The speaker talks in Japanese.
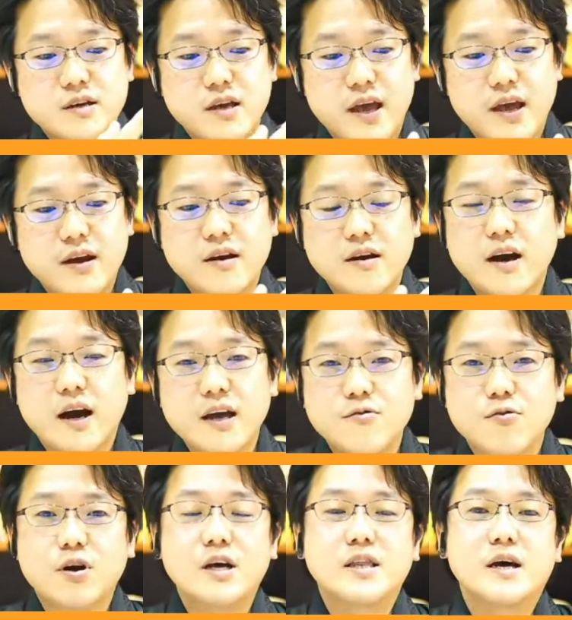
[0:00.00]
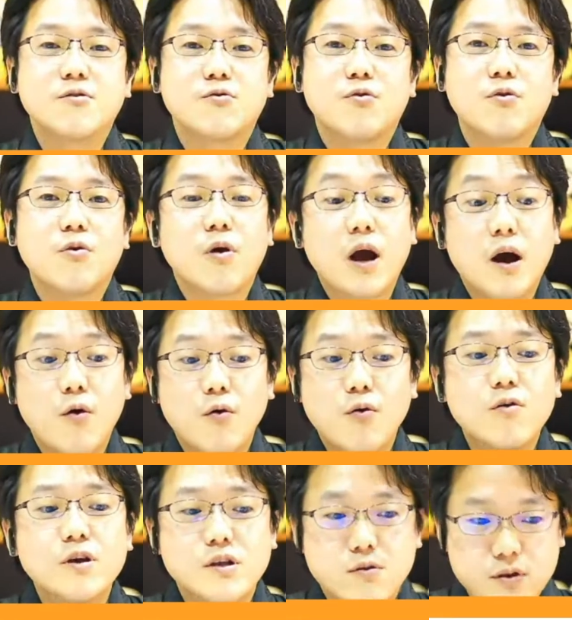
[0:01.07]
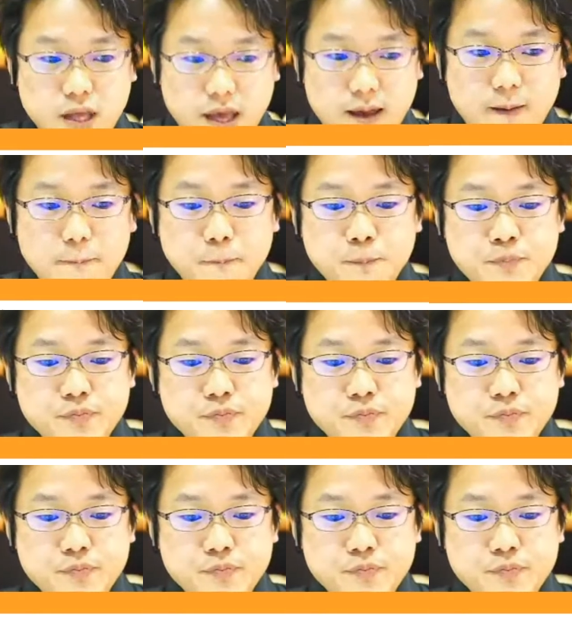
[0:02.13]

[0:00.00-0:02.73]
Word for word: 県外の方の方が多いので、